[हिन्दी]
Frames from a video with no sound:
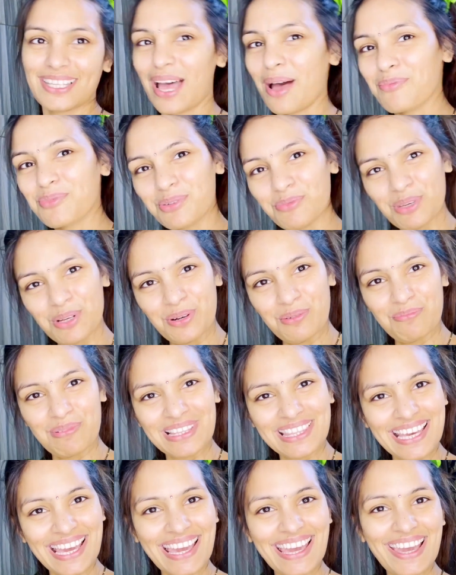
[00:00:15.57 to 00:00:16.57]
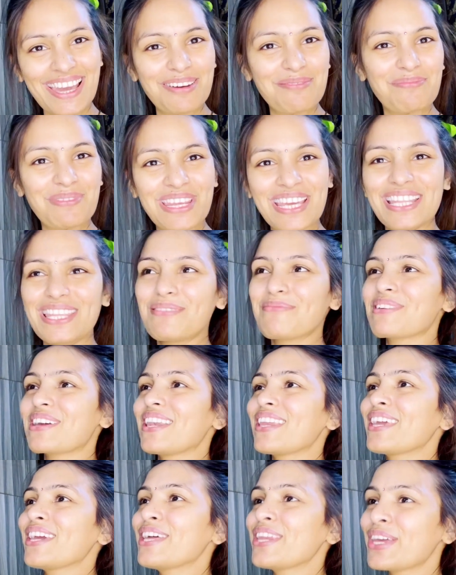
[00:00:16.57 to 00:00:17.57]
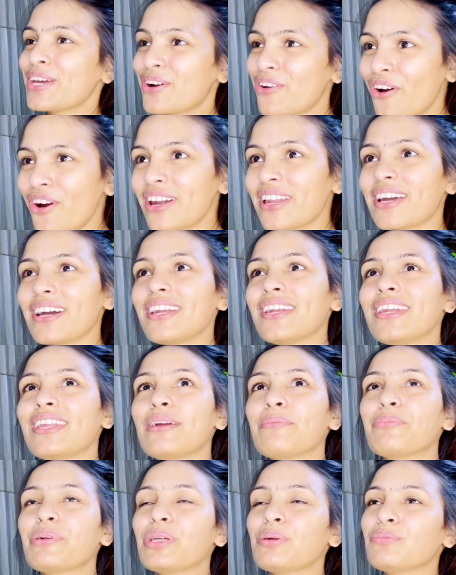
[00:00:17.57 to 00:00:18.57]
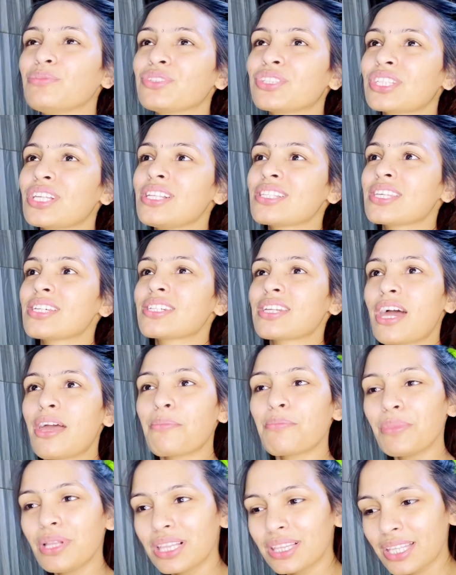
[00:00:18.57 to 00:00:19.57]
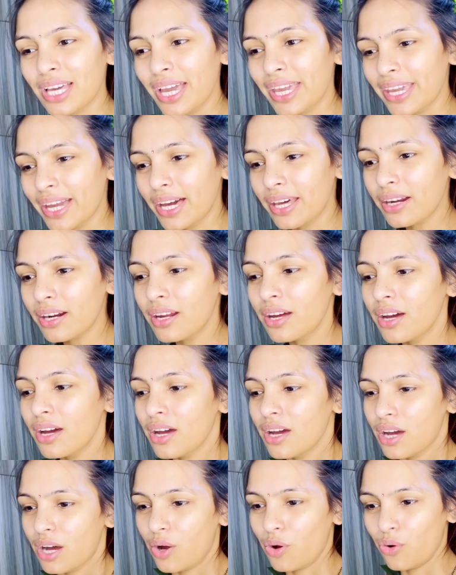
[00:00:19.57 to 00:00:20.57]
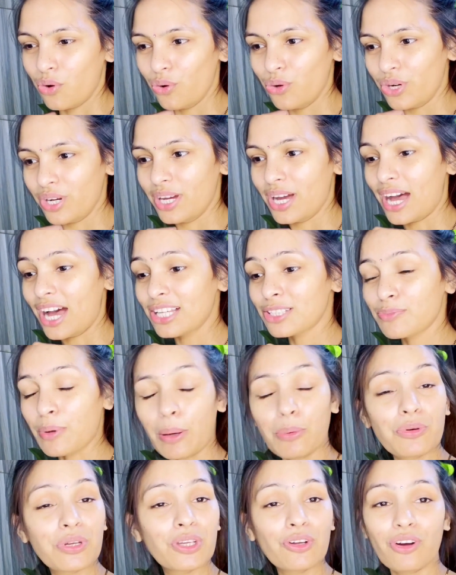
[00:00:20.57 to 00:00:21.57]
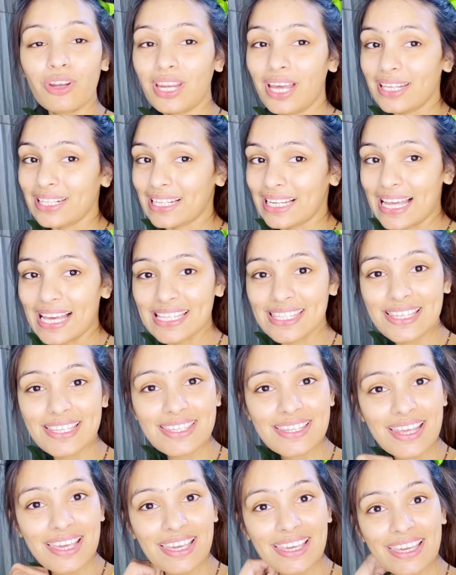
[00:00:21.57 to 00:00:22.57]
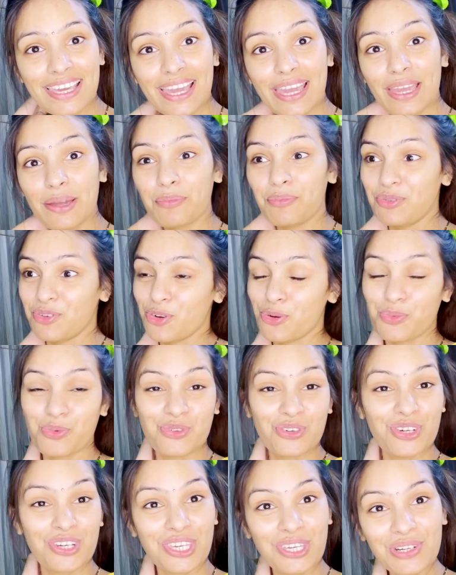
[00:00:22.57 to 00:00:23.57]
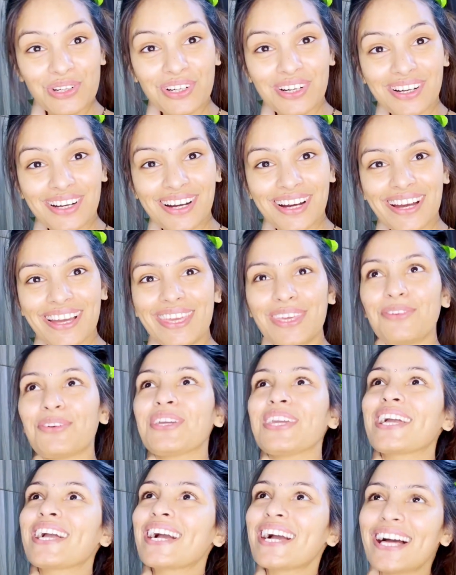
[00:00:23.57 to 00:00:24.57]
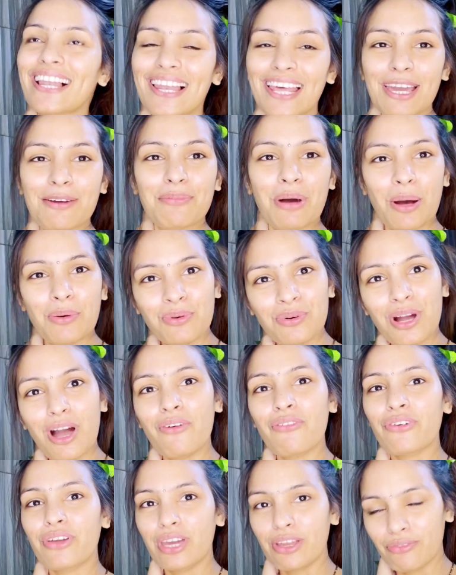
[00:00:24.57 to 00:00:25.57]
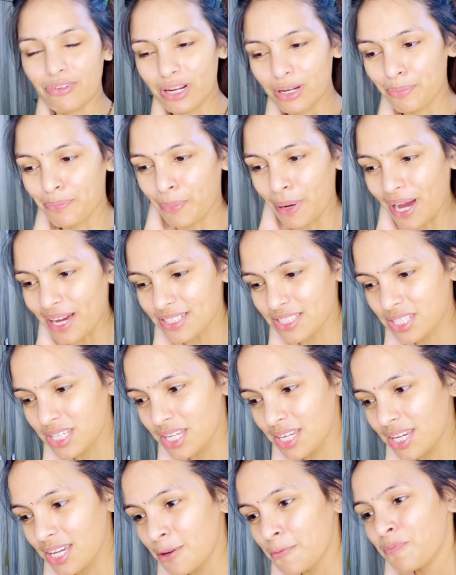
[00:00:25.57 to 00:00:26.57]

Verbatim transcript: आप सभी को पता है प्रियादीप के लिए रिकॉर्ड करने बड़ी मुश्किल से टाइम मिलता है यार और आज बाबू की ऑनलाइन क्लासेस नहीं है पूछो पूछो क्यों क्योंकि कल है बाबू का फेयरवेल पार्टी